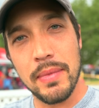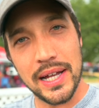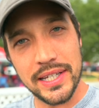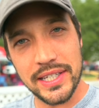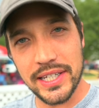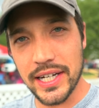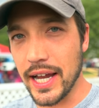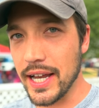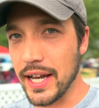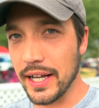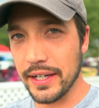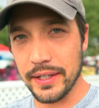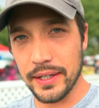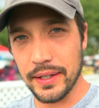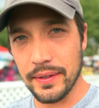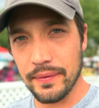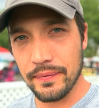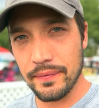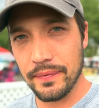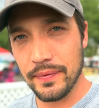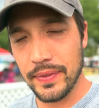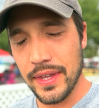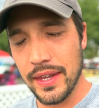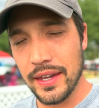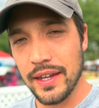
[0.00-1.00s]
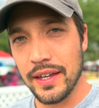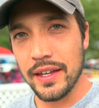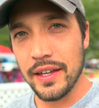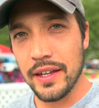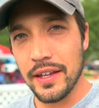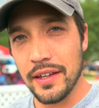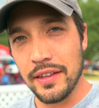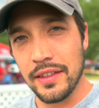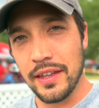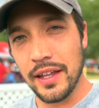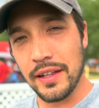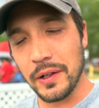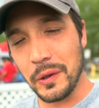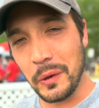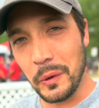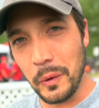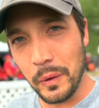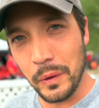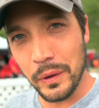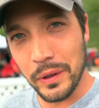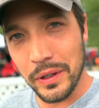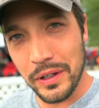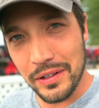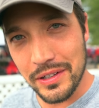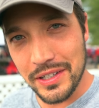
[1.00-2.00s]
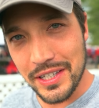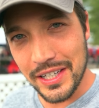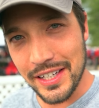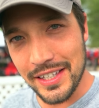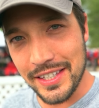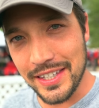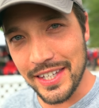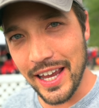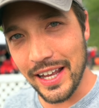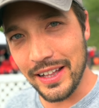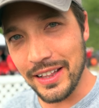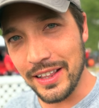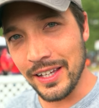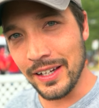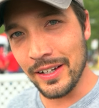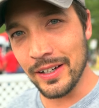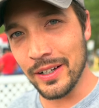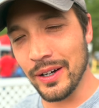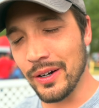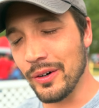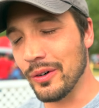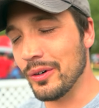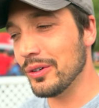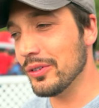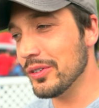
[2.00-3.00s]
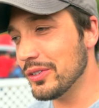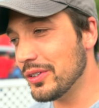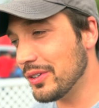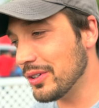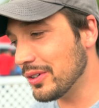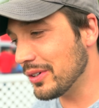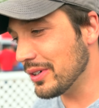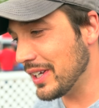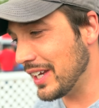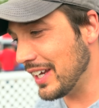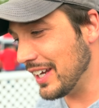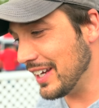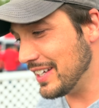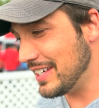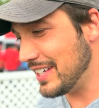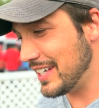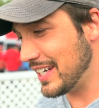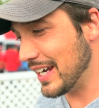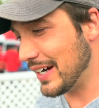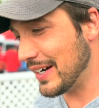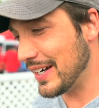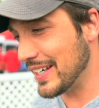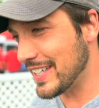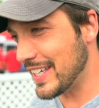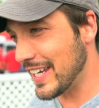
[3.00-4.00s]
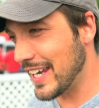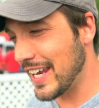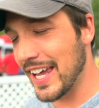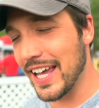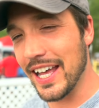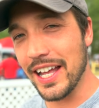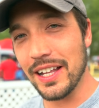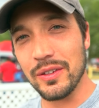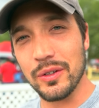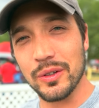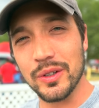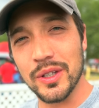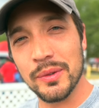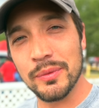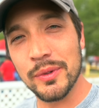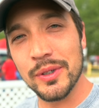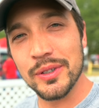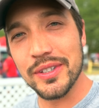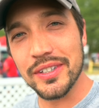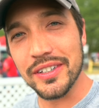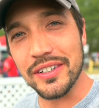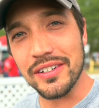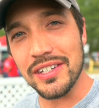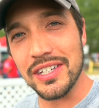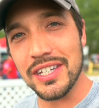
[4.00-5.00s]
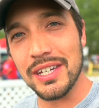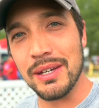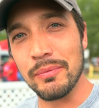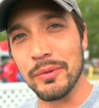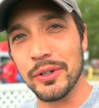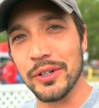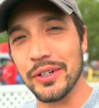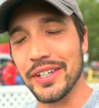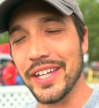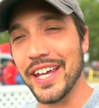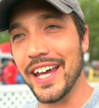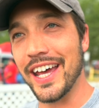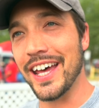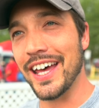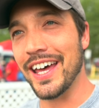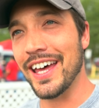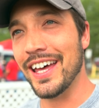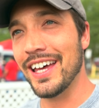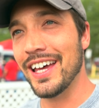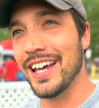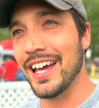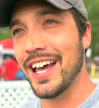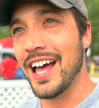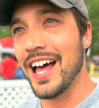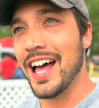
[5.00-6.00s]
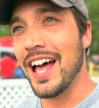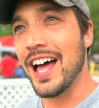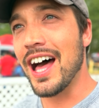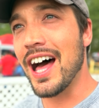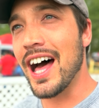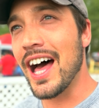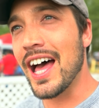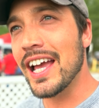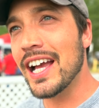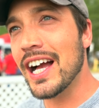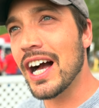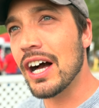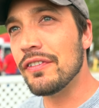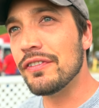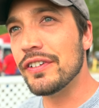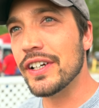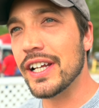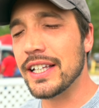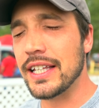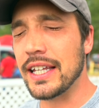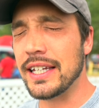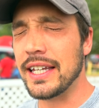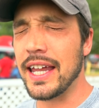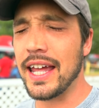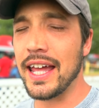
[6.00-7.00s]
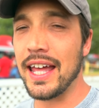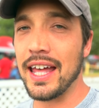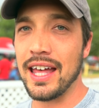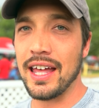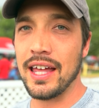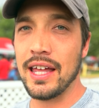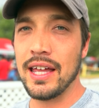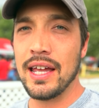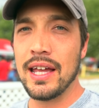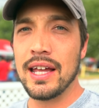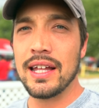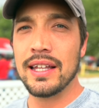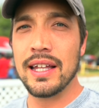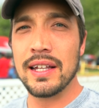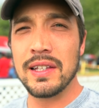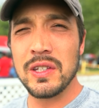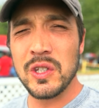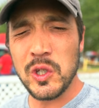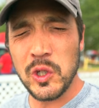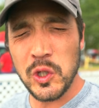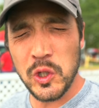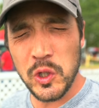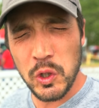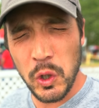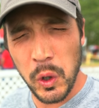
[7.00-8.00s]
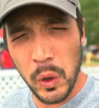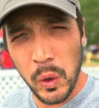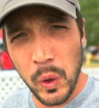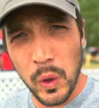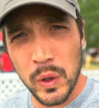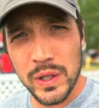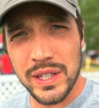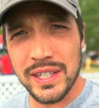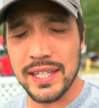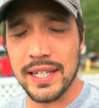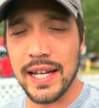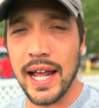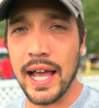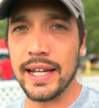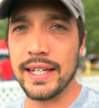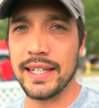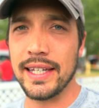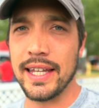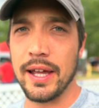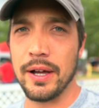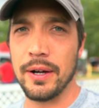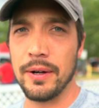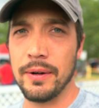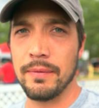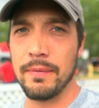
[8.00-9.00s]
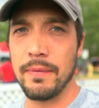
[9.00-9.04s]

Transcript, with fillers: 間違いなくだってこういう人生っていうのは本当に幸せでとても美しいもので愛が溢れてて超辛いんだよ。